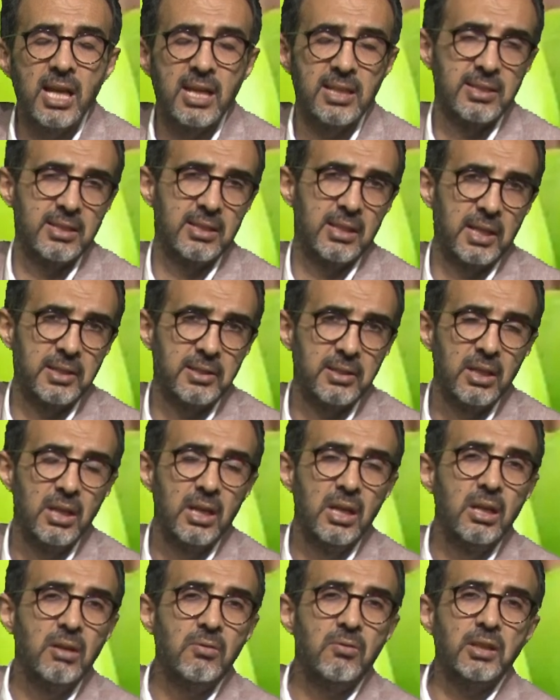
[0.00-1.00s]
yazdılar.
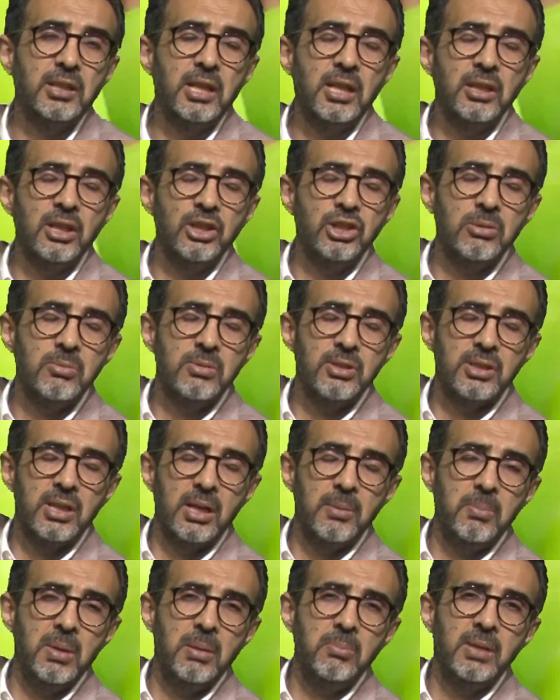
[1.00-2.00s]
Vatandaşımız
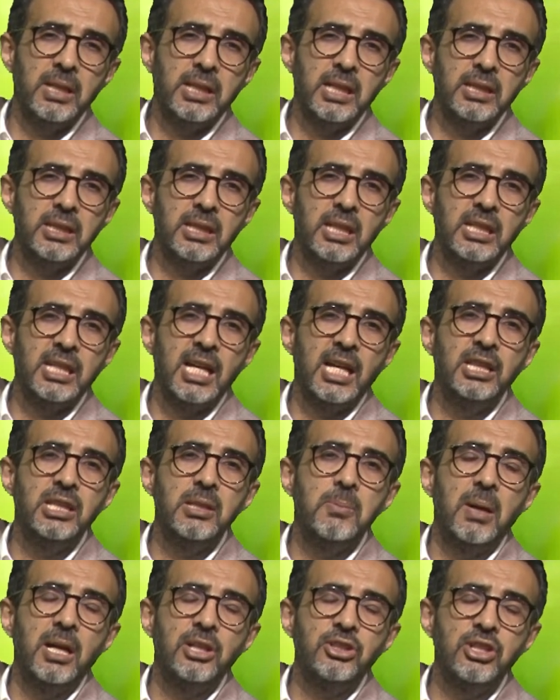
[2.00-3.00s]
da memlekette
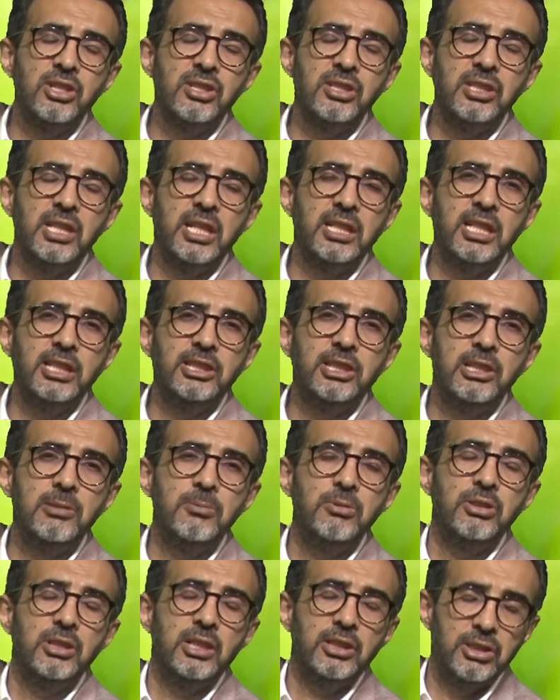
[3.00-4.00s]
kendi bahçesinde
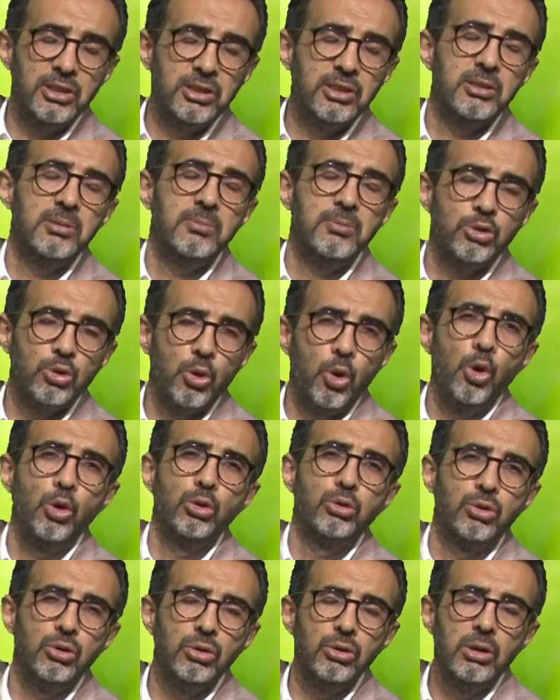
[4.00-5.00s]
yetiştirmiş
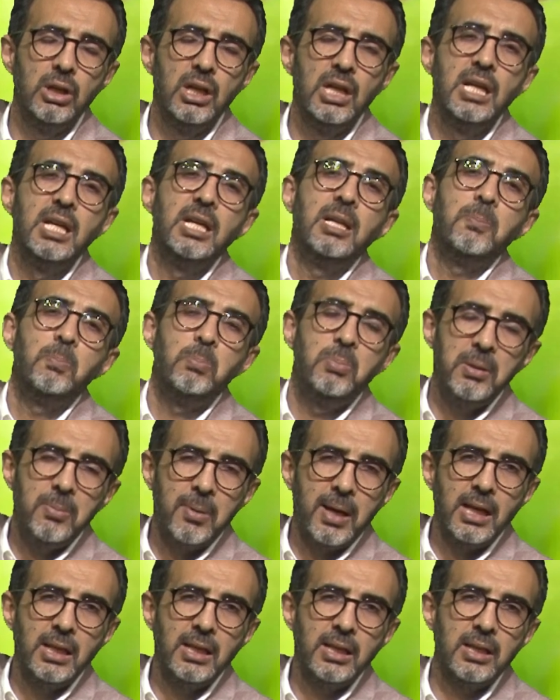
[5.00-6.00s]
olduğu
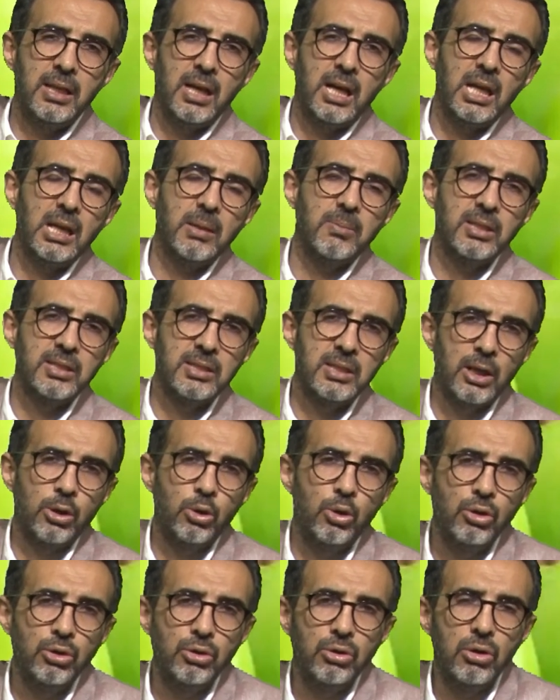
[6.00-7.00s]
biberleri arabasına
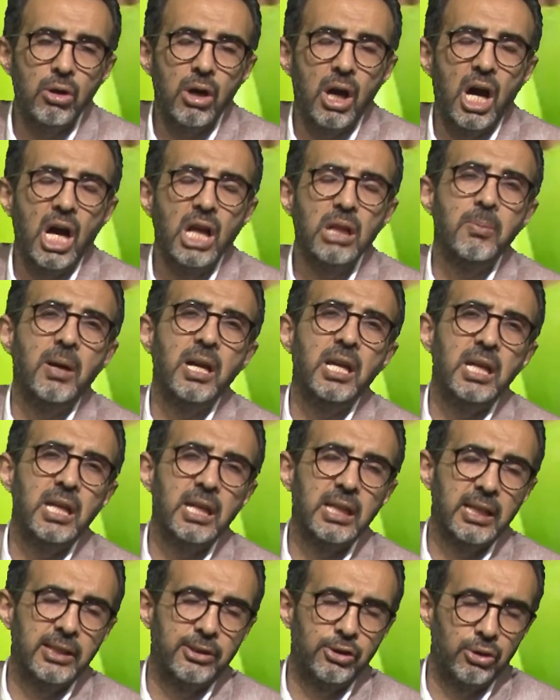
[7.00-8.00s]
koyuyor,
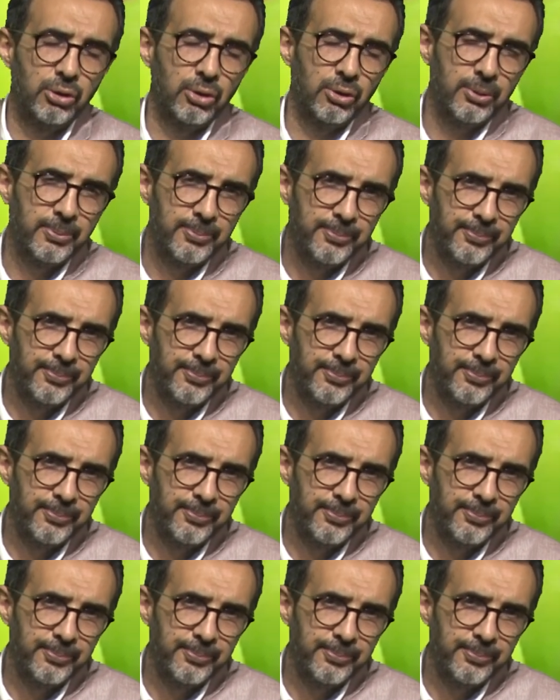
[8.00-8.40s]
Almanya'ya getiriyor.